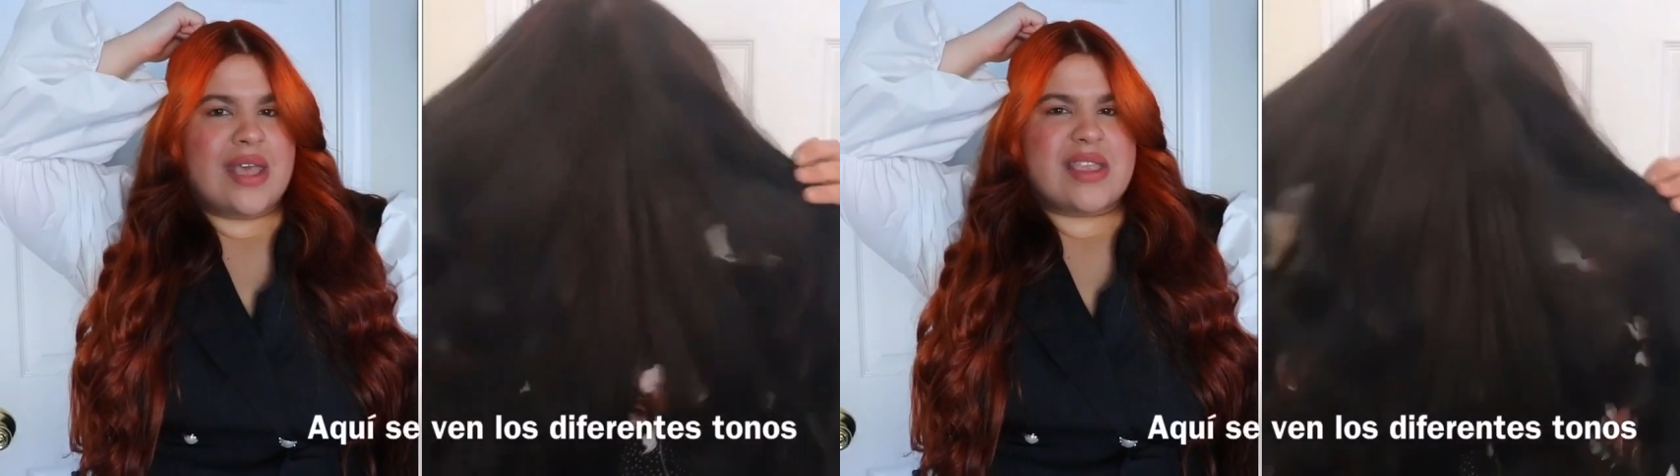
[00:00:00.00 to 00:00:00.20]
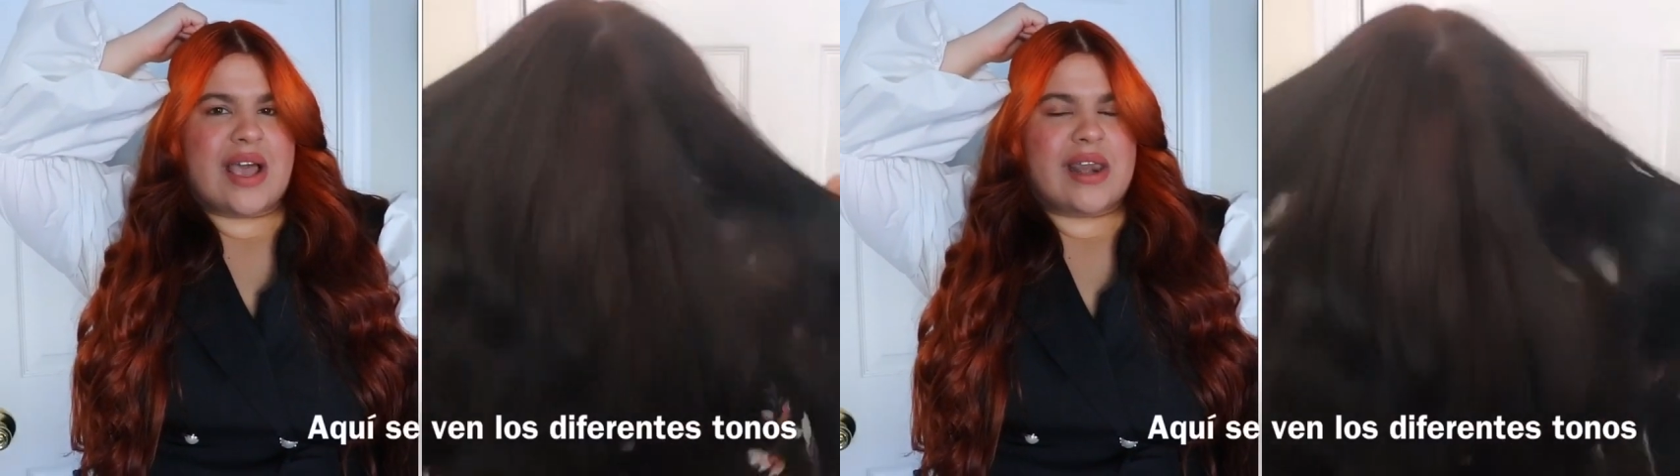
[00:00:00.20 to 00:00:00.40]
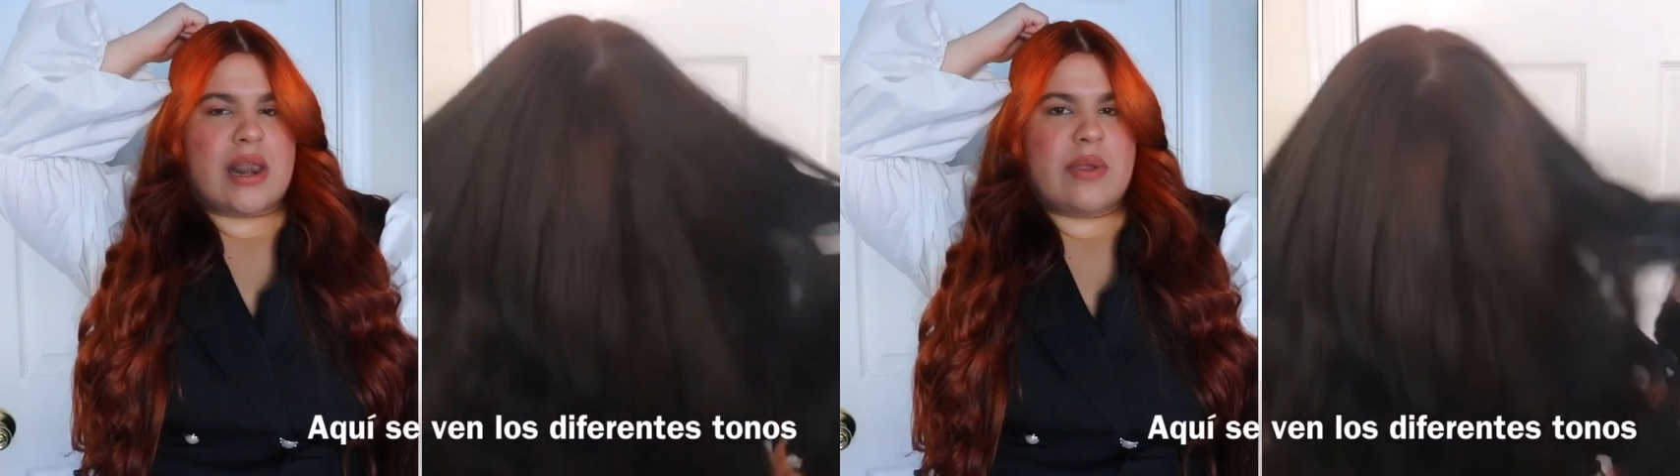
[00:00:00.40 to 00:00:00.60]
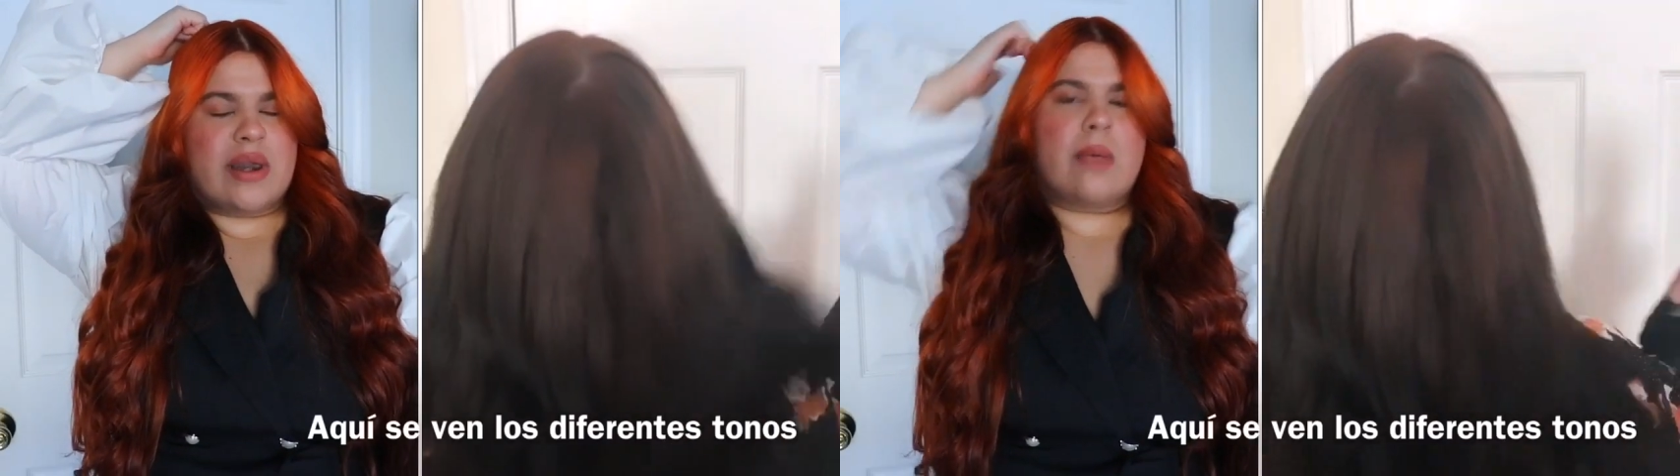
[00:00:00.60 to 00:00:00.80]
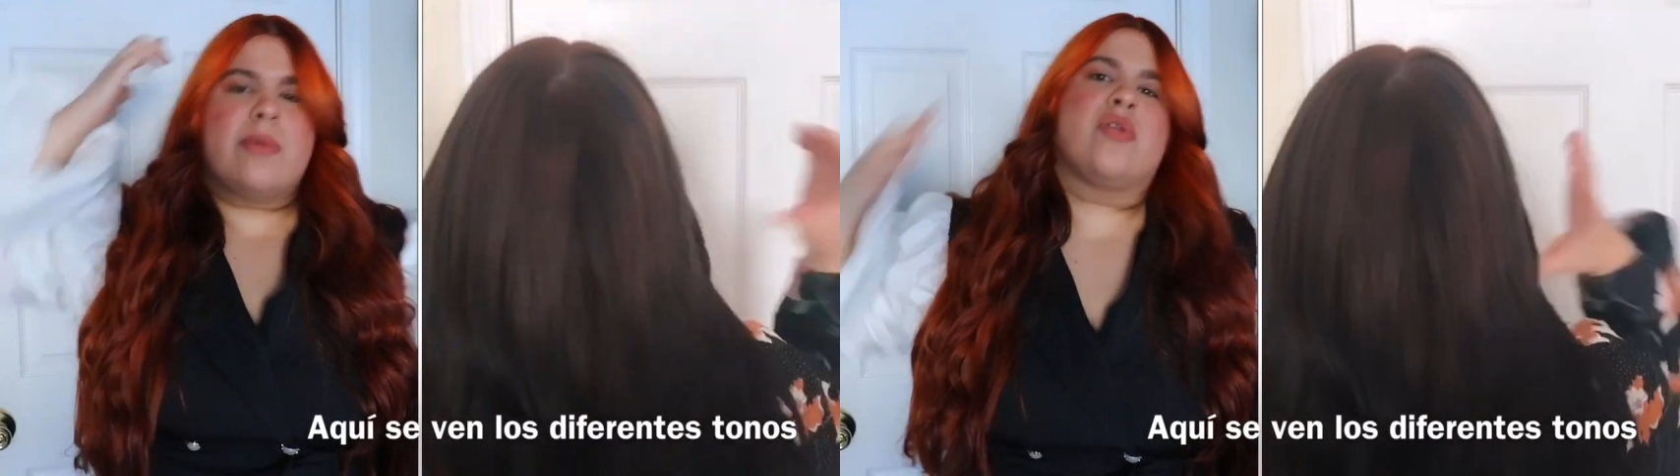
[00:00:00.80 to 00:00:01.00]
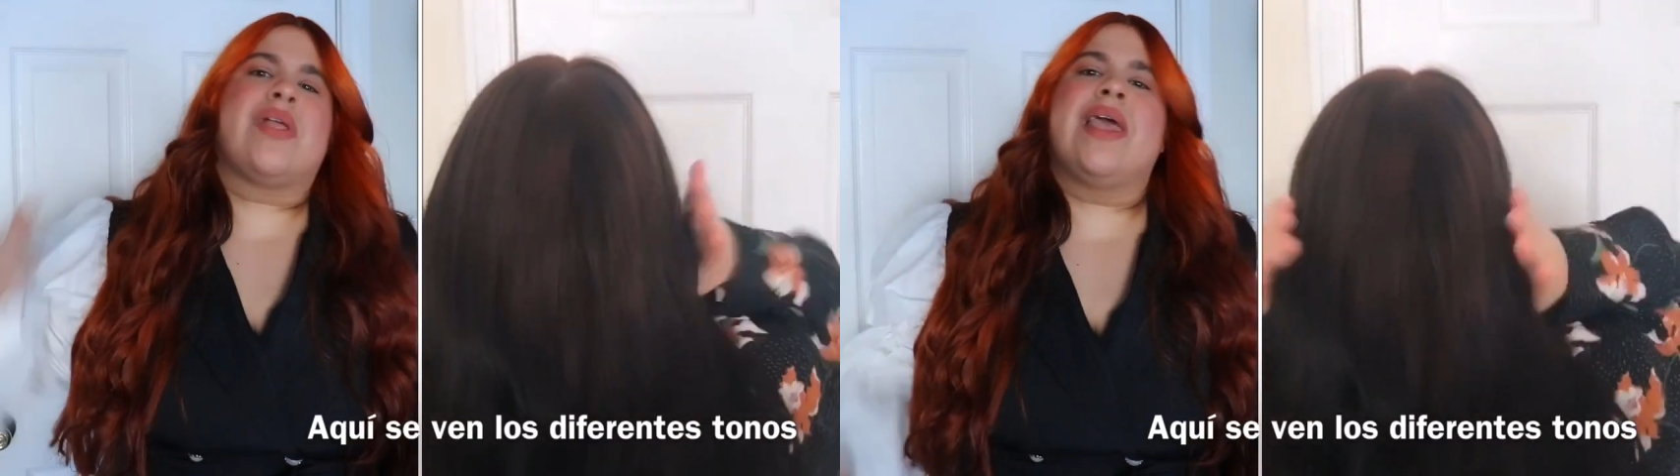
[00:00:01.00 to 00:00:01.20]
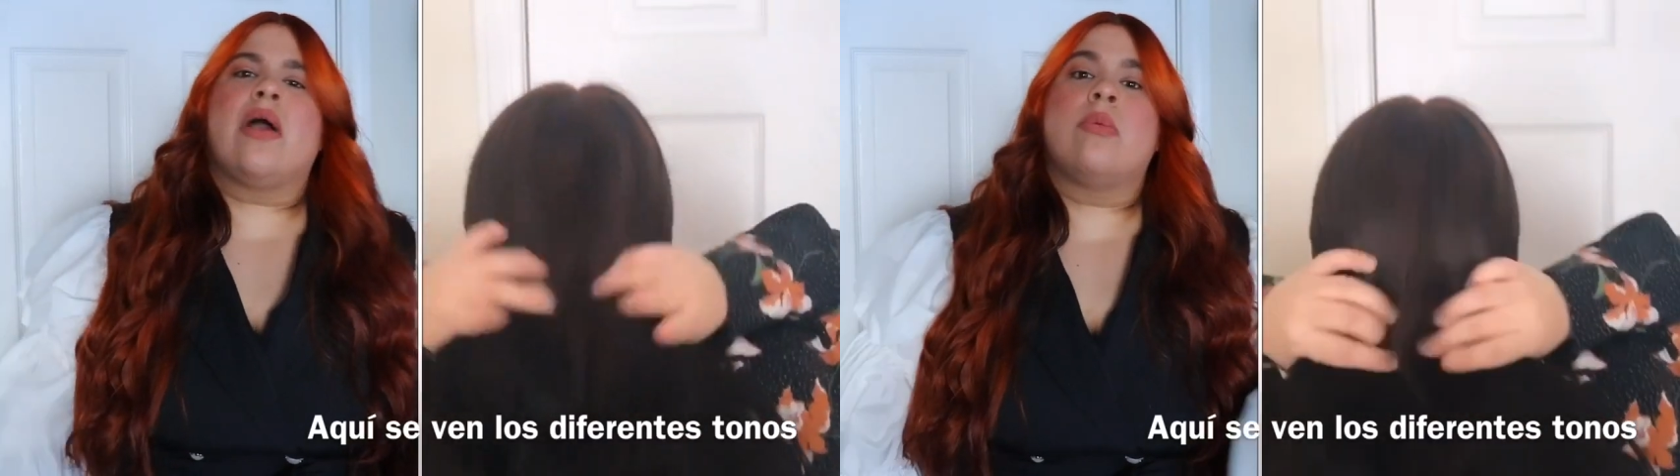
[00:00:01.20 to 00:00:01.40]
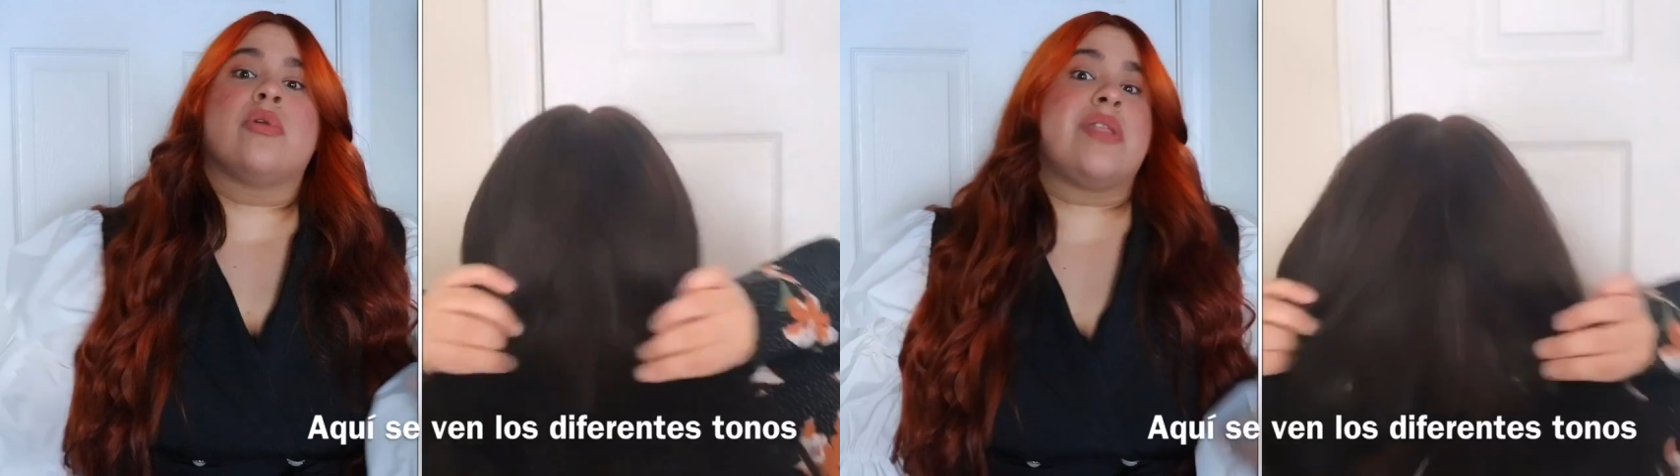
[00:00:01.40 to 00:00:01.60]
se agarra bien rápido yo tenía
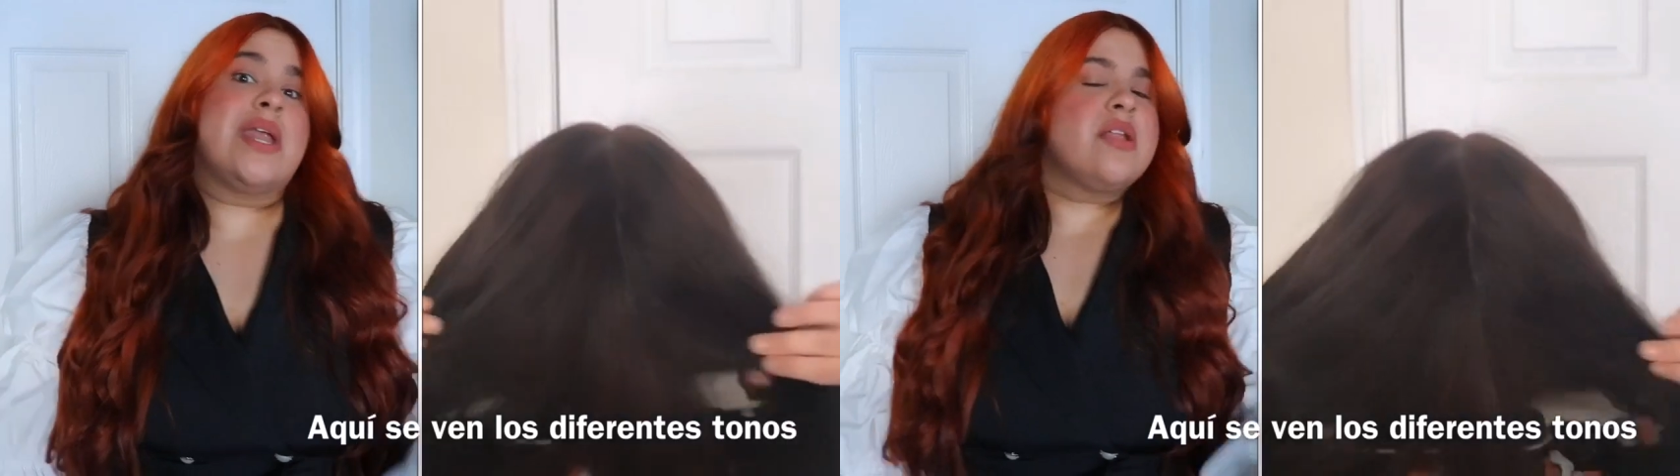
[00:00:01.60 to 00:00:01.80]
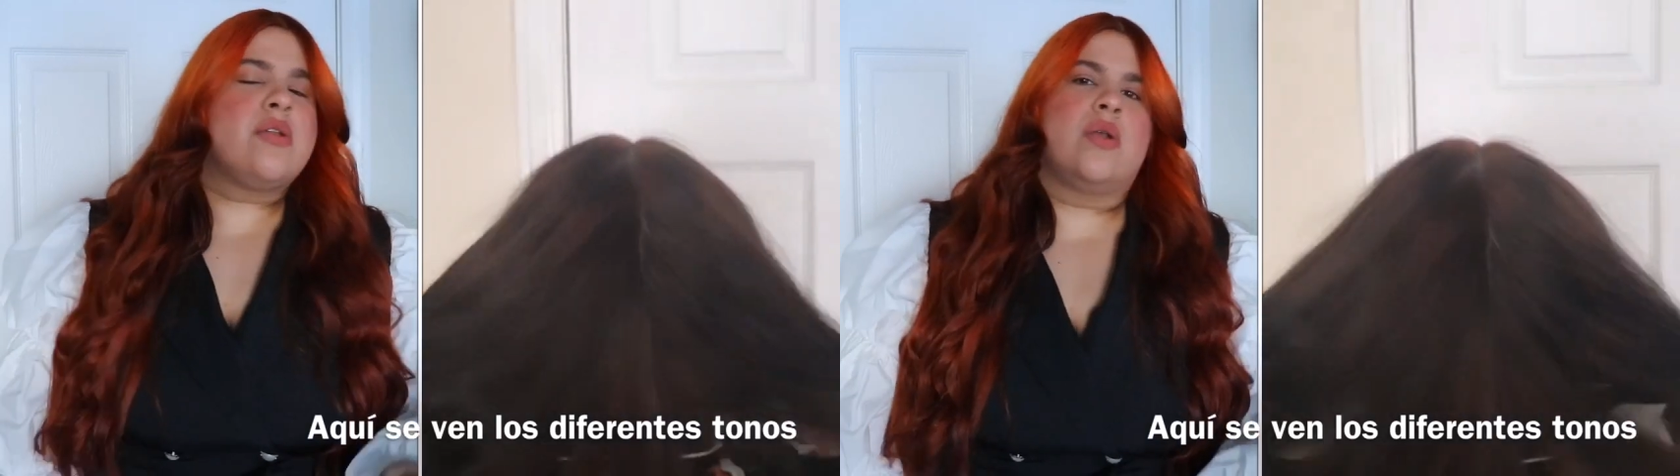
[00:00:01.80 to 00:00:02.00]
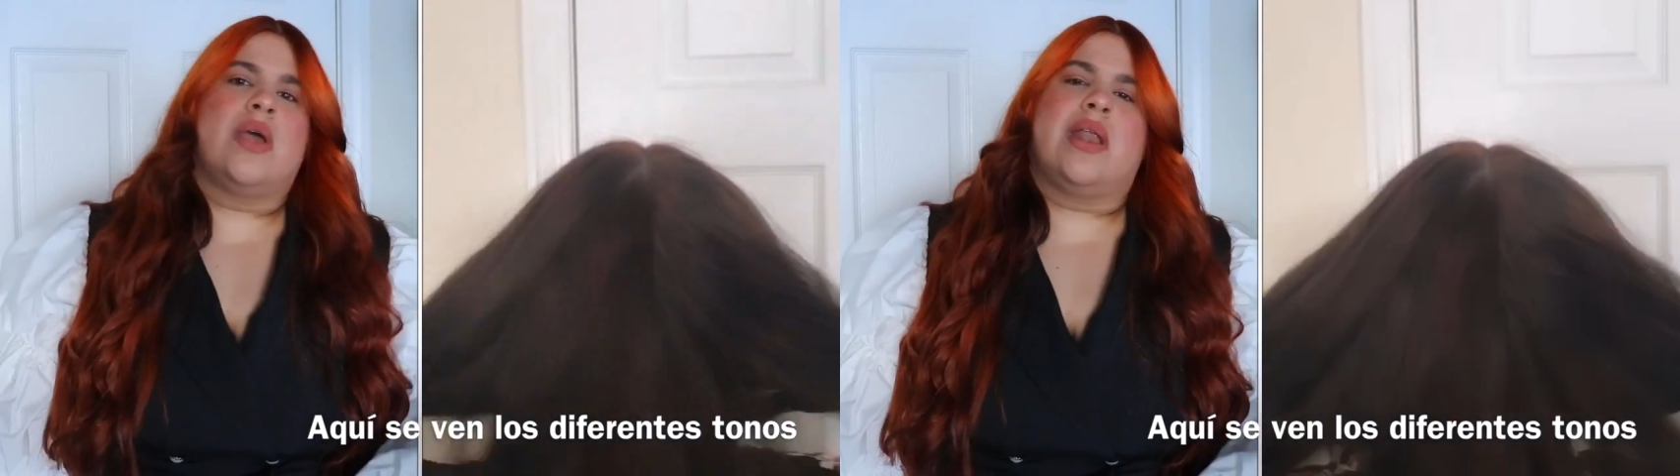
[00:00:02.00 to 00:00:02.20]
como tres tonos